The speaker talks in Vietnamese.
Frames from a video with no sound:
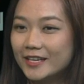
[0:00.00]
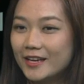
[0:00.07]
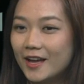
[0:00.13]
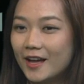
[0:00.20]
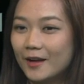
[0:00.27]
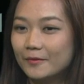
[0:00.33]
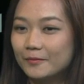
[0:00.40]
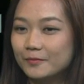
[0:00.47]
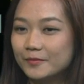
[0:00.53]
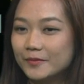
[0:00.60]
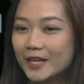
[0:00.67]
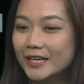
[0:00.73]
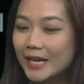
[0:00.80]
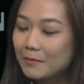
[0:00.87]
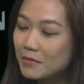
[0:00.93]
à,
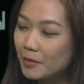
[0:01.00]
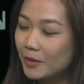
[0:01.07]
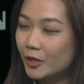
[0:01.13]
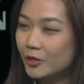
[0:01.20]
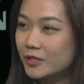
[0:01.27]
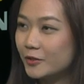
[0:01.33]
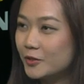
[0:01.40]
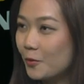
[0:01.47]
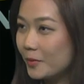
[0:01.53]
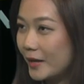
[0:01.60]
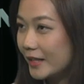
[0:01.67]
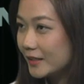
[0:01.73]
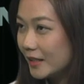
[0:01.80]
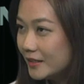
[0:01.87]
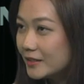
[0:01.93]
cái cách mà mình sử dụng
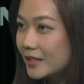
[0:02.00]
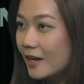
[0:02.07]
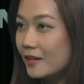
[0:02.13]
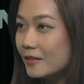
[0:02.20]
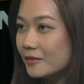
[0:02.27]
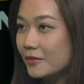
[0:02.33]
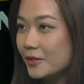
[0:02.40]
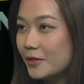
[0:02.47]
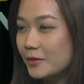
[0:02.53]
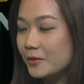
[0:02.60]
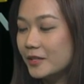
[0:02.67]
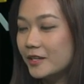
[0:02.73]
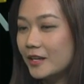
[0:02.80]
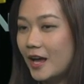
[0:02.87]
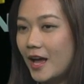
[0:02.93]
các tính từ ví dụ
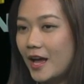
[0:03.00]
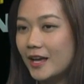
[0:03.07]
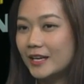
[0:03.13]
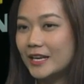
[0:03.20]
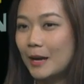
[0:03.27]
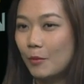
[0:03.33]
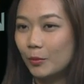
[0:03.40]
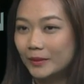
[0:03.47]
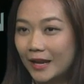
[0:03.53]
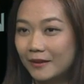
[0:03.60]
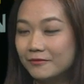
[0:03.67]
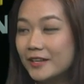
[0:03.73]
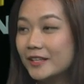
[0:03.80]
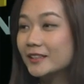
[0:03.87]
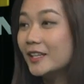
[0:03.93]
như là là một
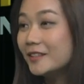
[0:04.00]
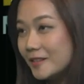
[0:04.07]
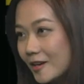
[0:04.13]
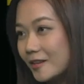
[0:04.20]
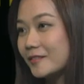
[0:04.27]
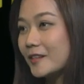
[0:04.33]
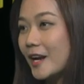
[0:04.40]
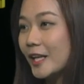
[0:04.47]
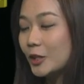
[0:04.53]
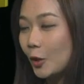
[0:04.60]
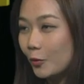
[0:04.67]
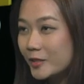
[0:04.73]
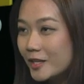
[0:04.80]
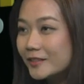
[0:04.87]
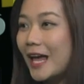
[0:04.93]
thành viên tích cực để
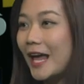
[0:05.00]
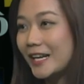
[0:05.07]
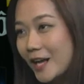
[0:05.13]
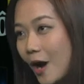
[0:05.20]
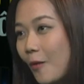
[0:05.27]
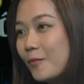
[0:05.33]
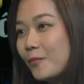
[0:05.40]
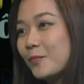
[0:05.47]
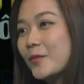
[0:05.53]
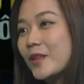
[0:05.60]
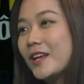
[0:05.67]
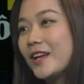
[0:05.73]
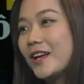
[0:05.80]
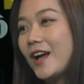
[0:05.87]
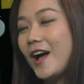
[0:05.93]
tổ chức thành công
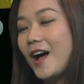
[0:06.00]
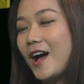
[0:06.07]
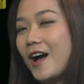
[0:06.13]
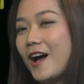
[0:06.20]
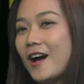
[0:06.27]
à,